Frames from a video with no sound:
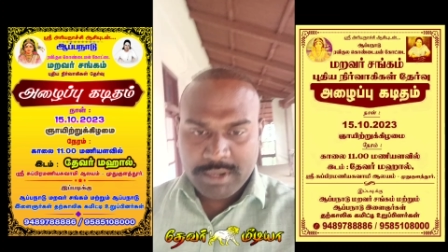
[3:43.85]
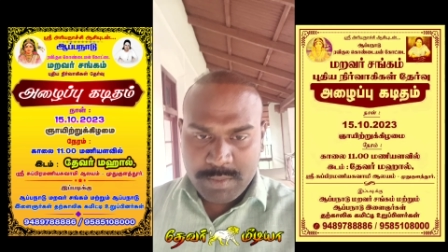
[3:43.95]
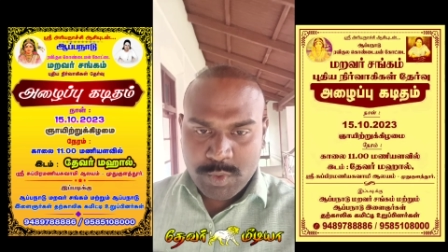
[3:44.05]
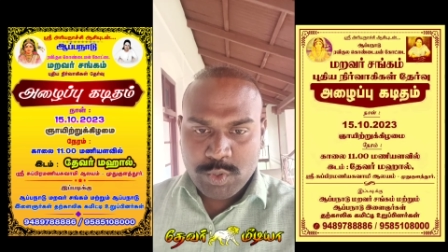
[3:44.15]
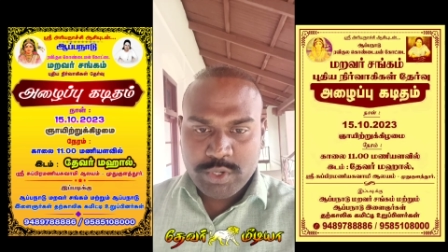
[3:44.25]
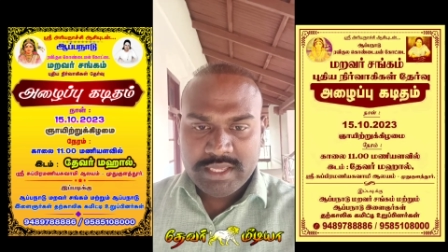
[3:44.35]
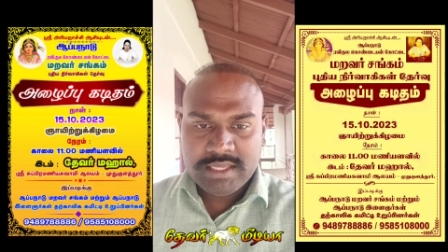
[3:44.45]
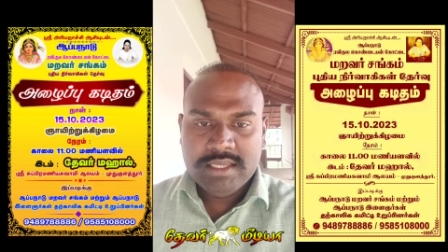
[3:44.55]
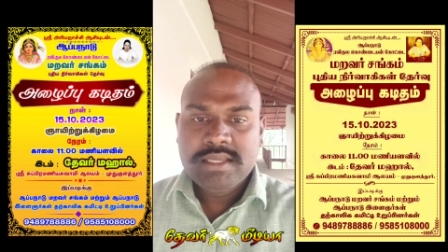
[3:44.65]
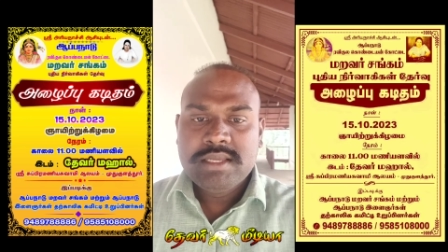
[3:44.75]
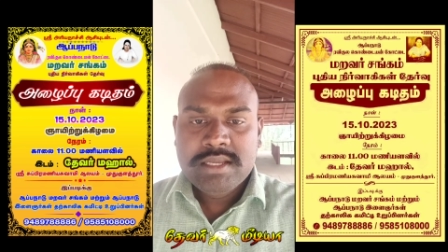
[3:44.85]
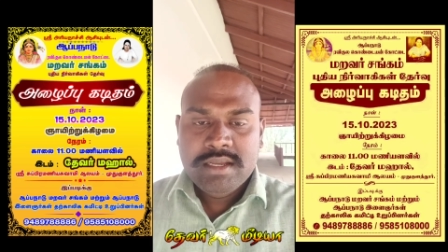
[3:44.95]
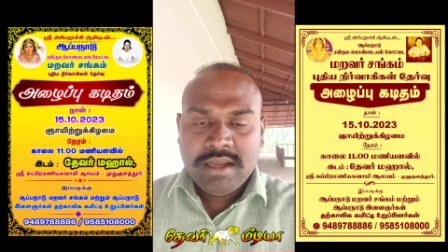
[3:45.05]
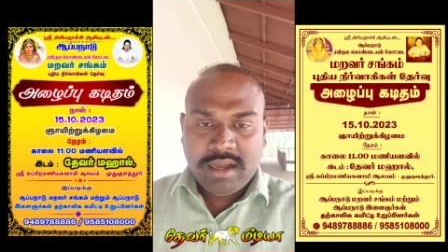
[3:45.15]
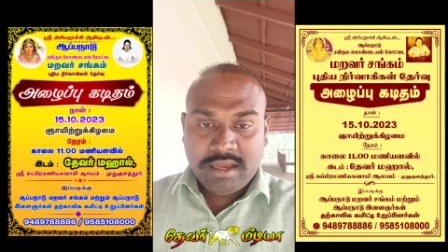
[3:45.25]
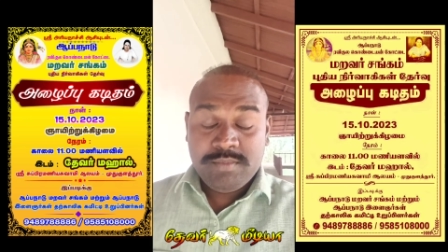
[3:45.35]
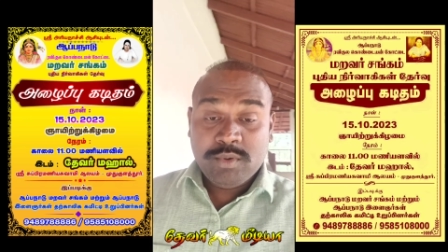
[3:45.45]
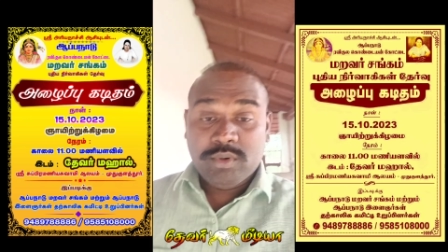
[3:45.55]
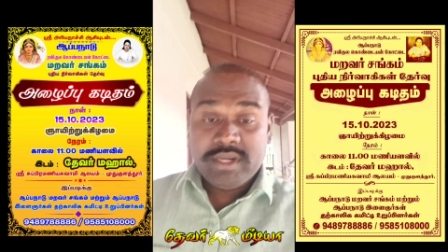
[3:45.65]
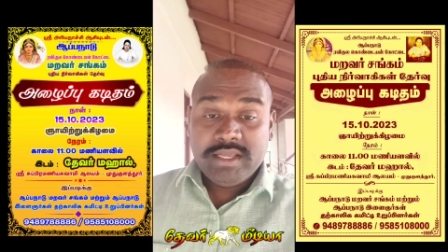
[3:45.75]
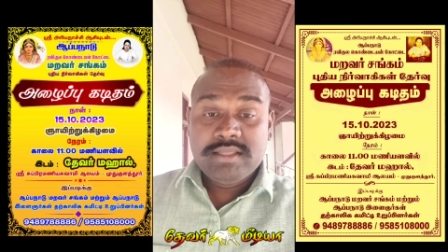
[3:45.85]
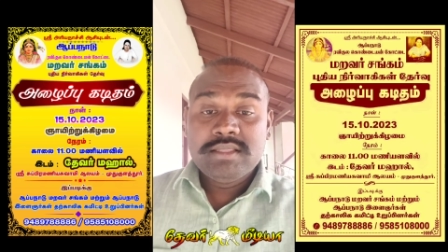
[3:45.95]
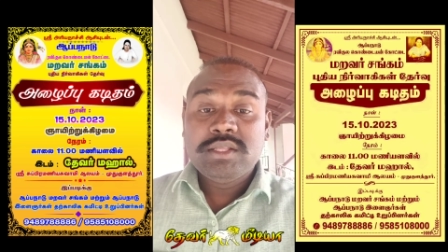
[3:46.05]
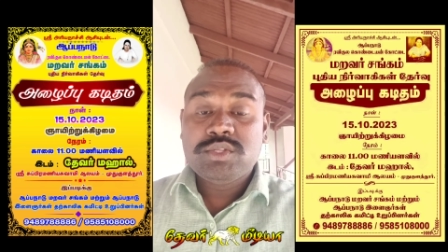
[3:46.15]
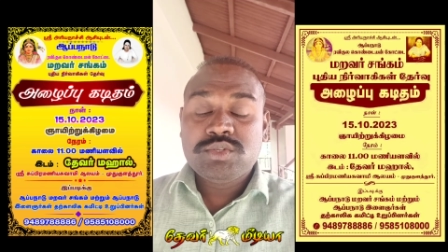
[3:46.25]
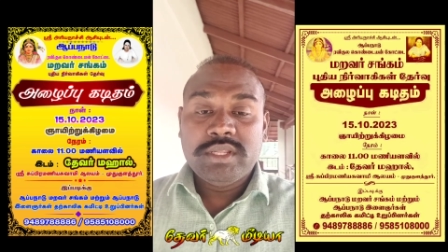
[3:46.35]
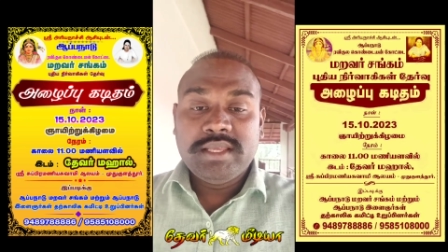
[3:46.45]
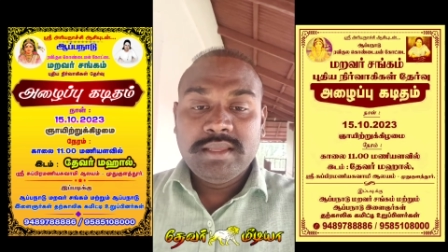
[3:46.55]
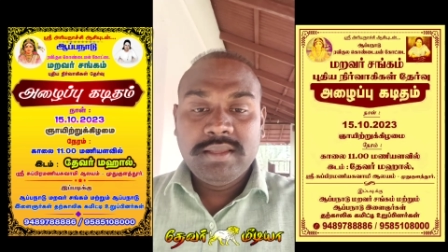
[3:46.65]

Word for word: பரமக்குடி அருப்புக்கோட்டை திருச்சுழி